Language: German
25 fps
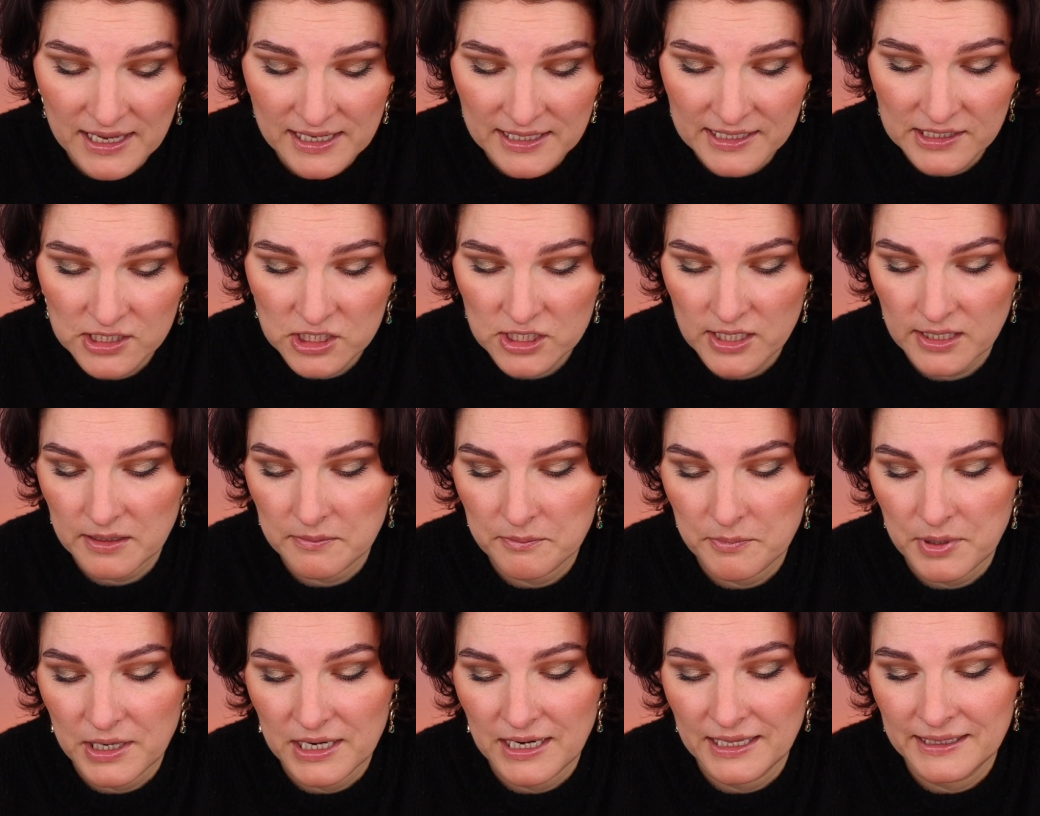
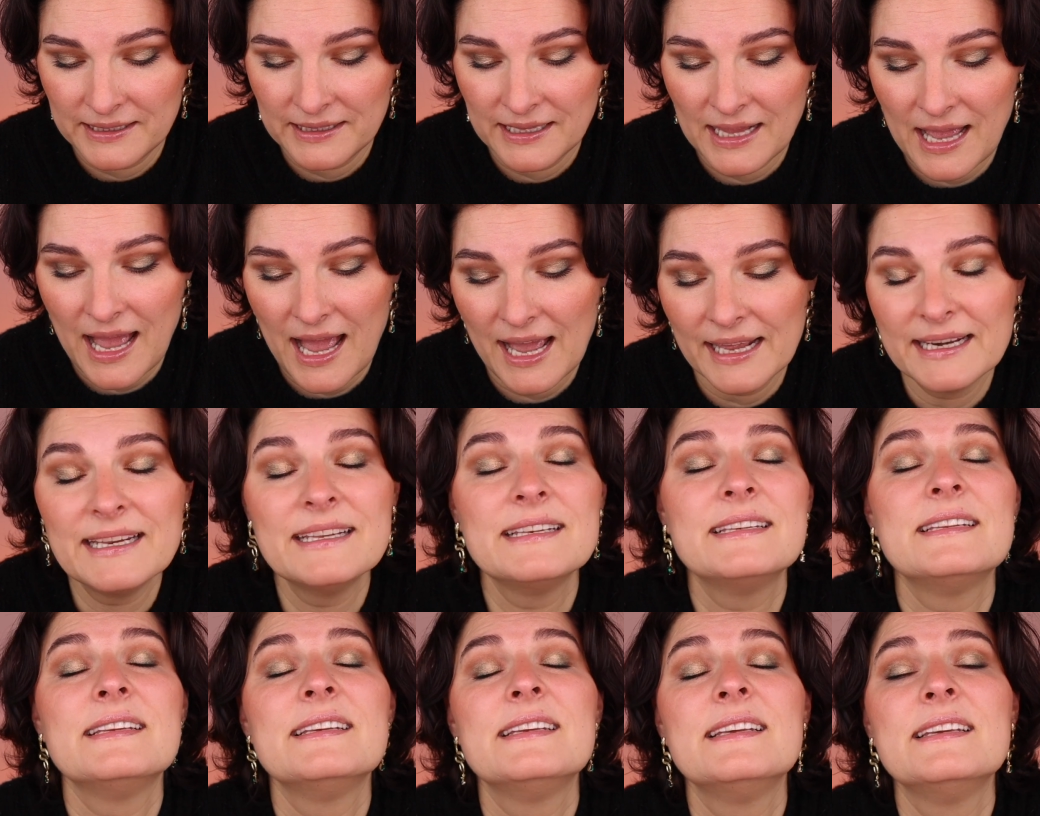Lidschattenpaletten. Eine,
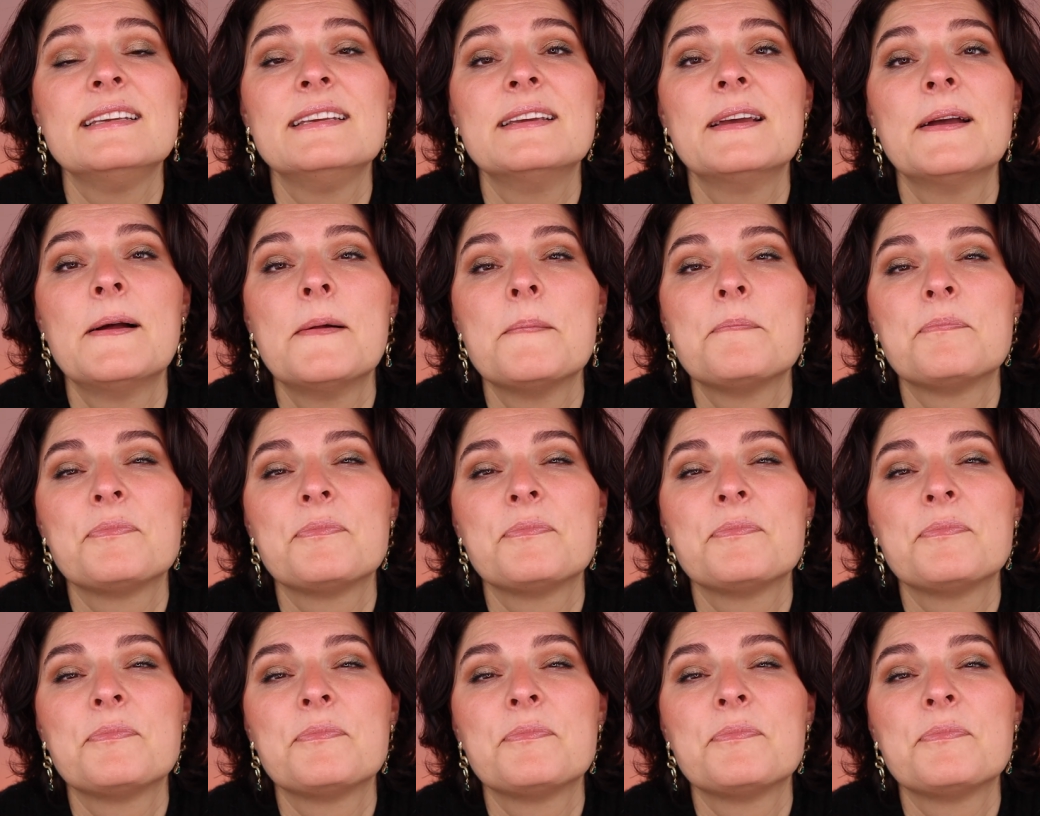die